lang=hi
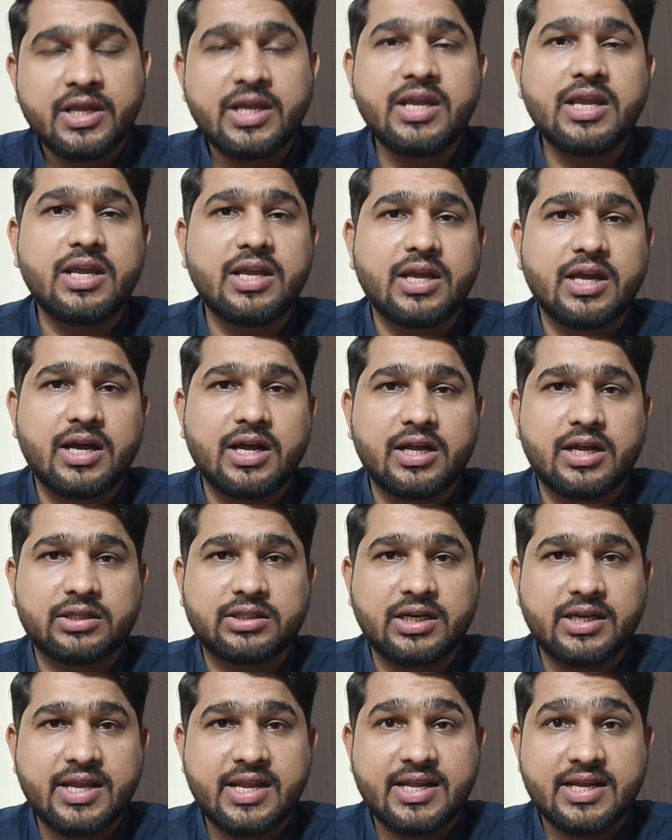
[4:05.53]
ही
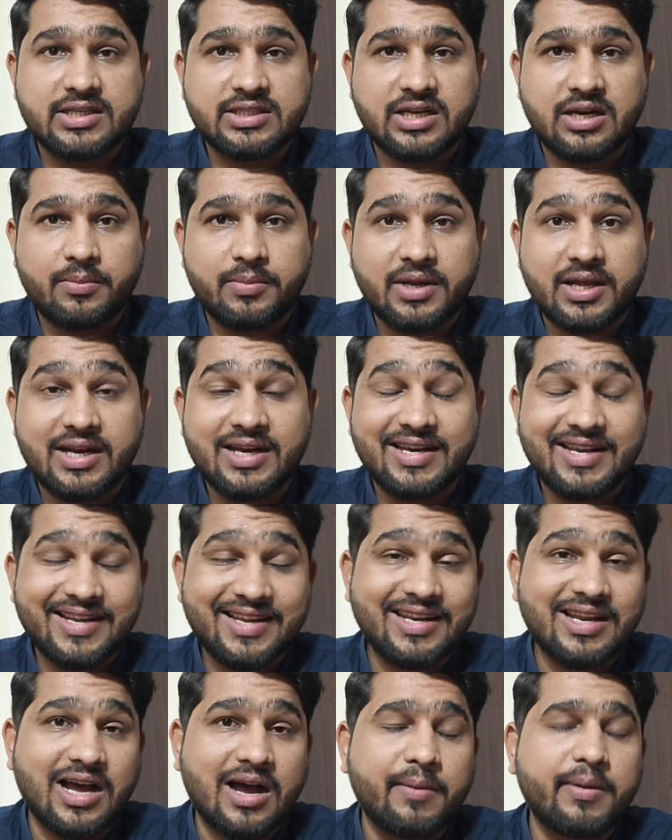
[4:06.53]
तनकीद का निशाना बना रहे हैं
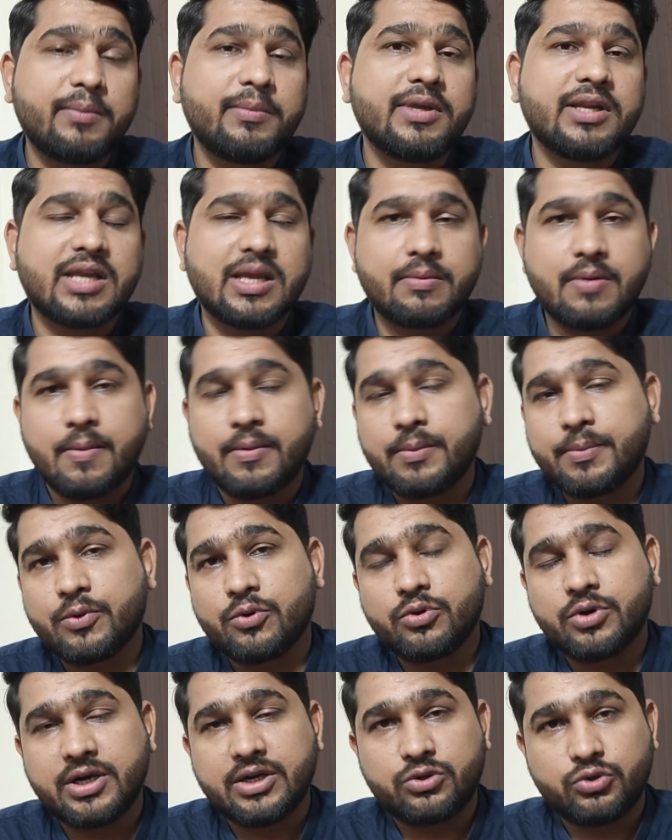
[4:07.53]
लेकिन हामिद मीर के मामले पर
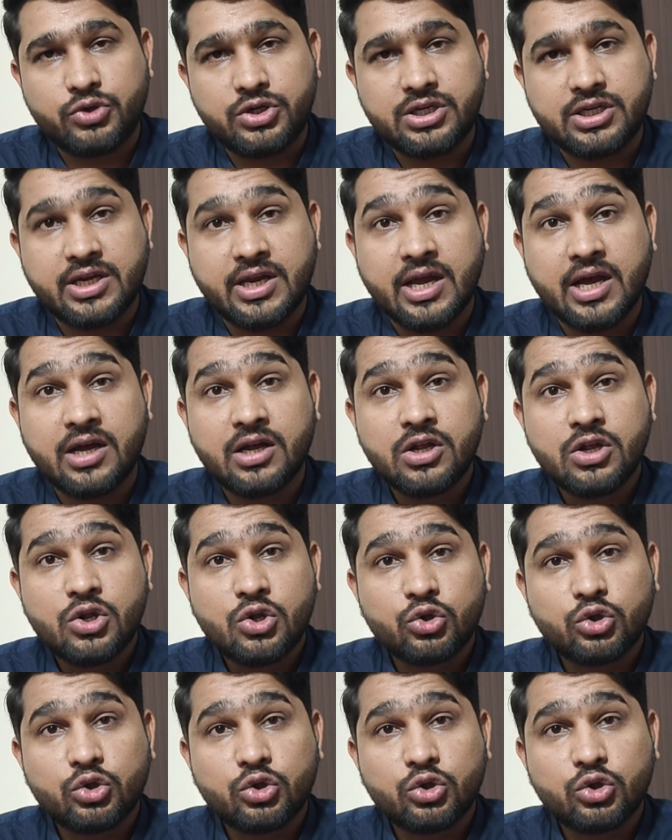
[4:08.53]
उन्होंने ट्वीट किया